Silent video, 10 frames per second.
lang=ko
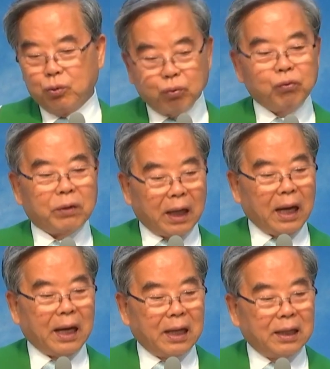
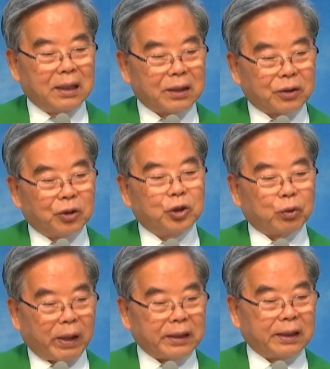누군가
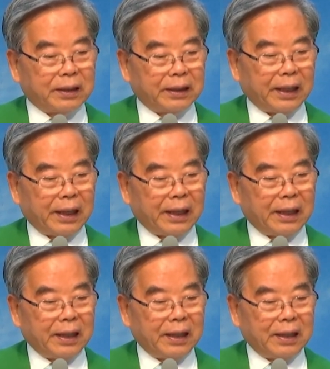건져와야 되는데
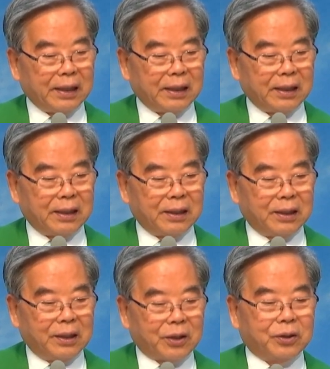
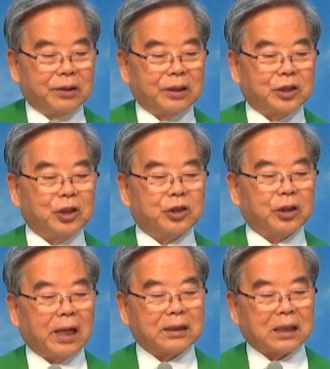근데
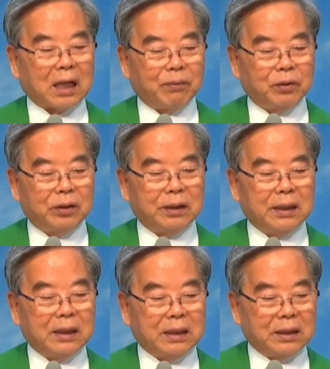실천한 사람은
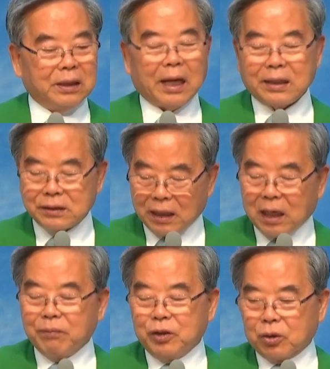이 한
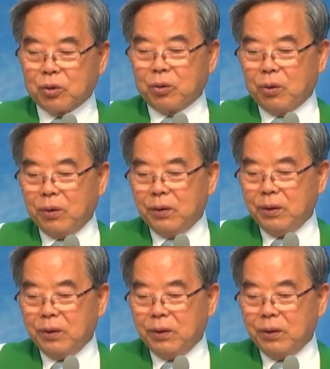사람이었고